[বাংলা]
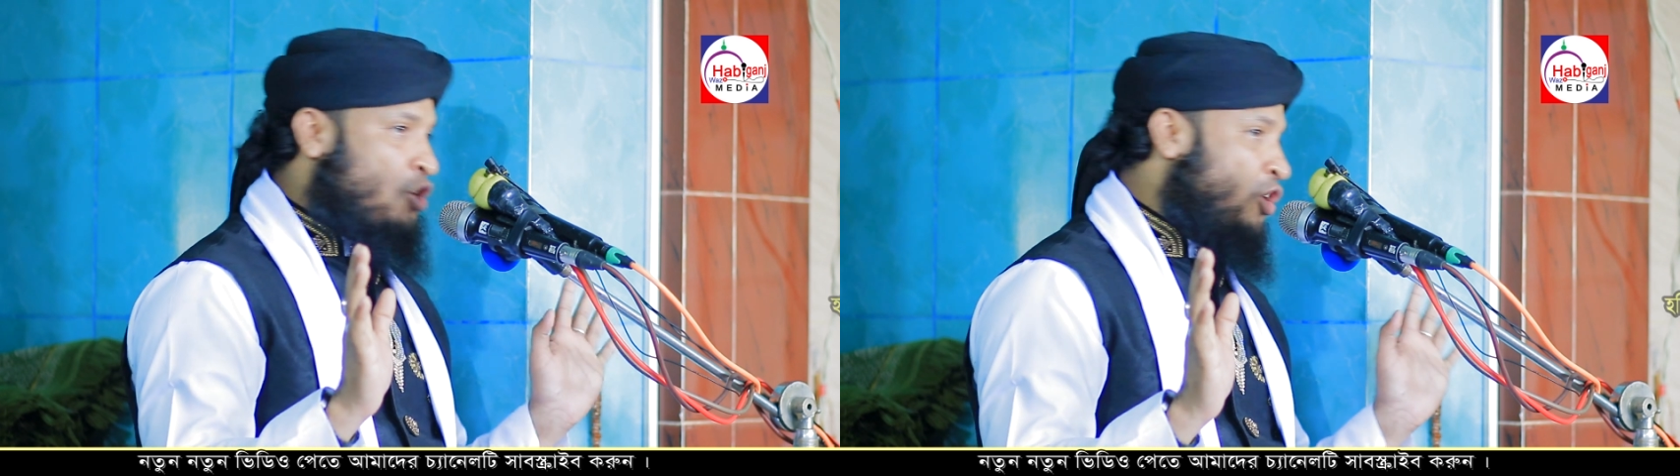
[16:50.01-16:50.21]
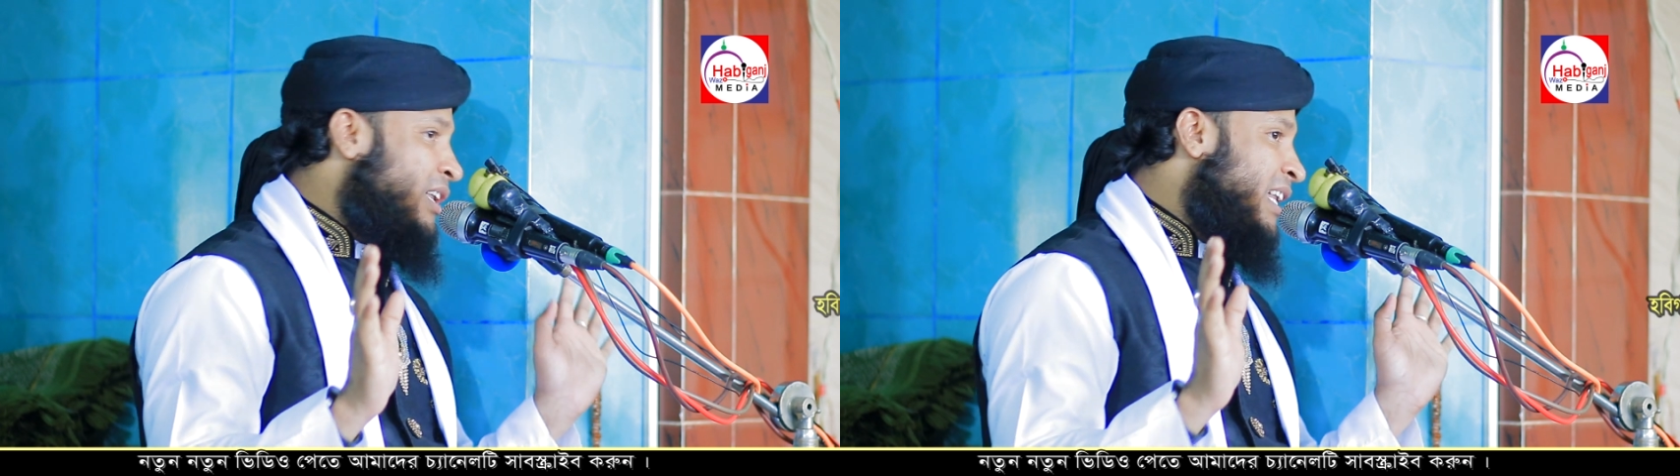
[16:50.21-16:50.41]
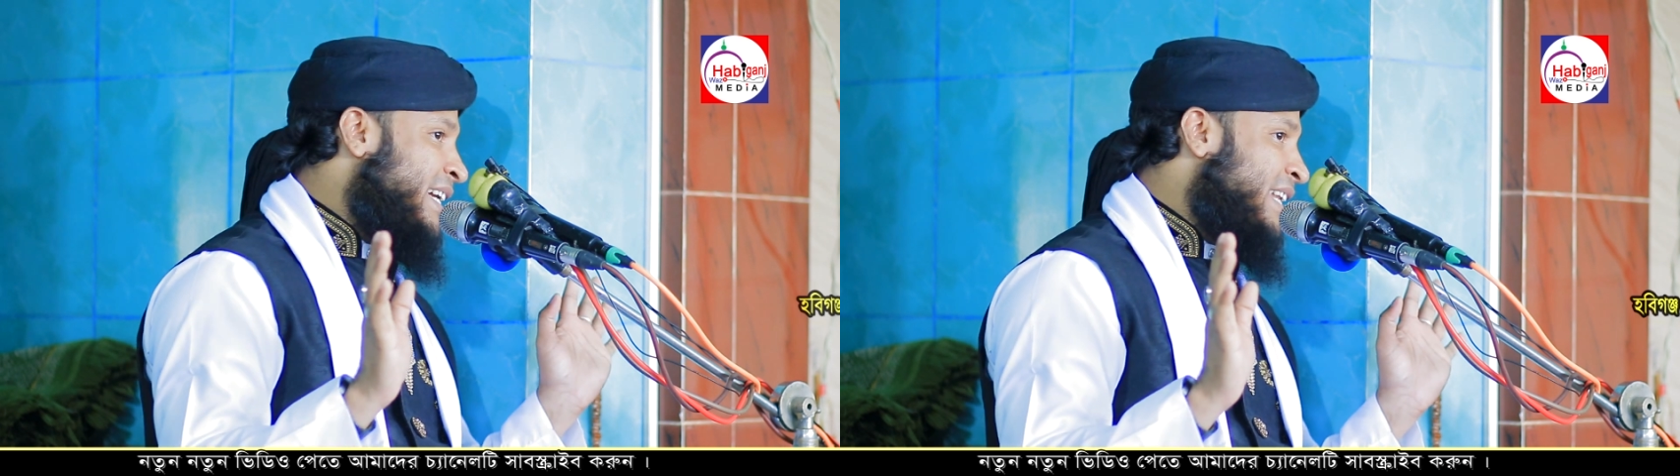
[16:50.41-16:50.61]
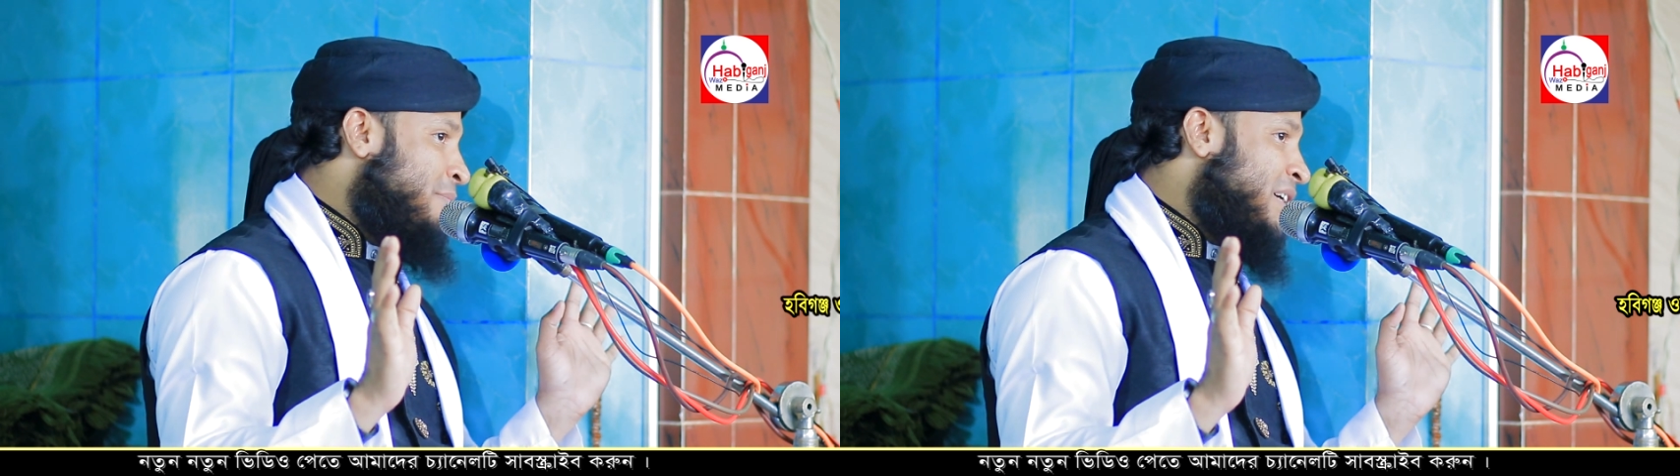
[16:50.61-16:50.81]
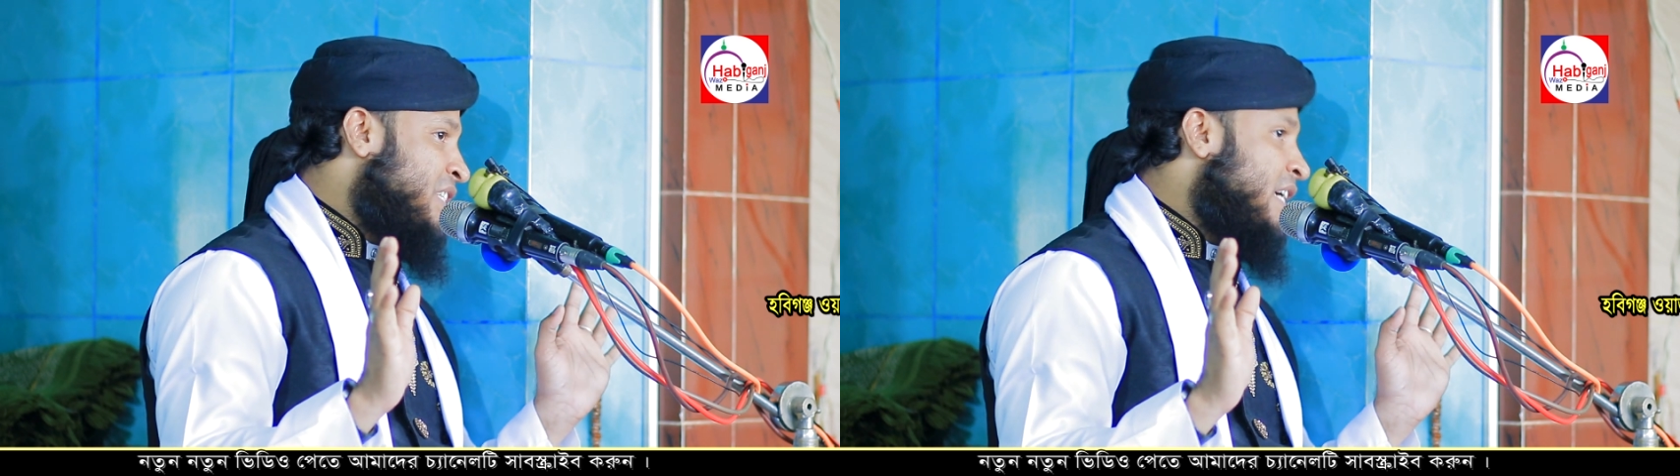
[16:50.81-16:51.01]
কল্যাণের
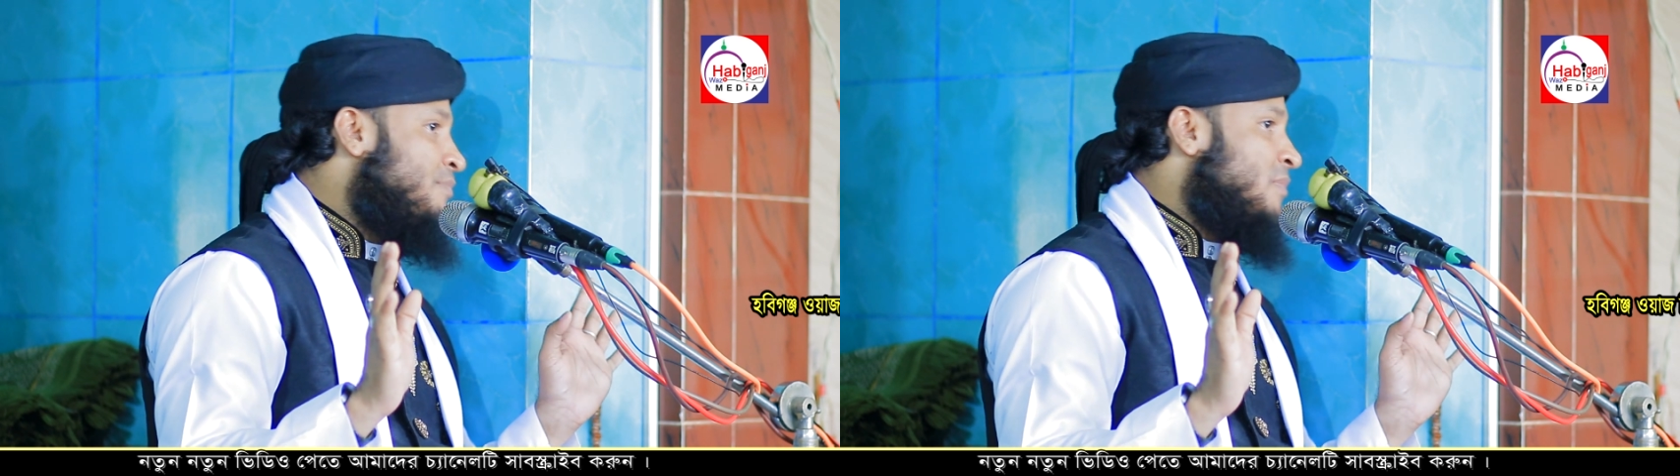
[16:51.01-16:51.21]
মাসে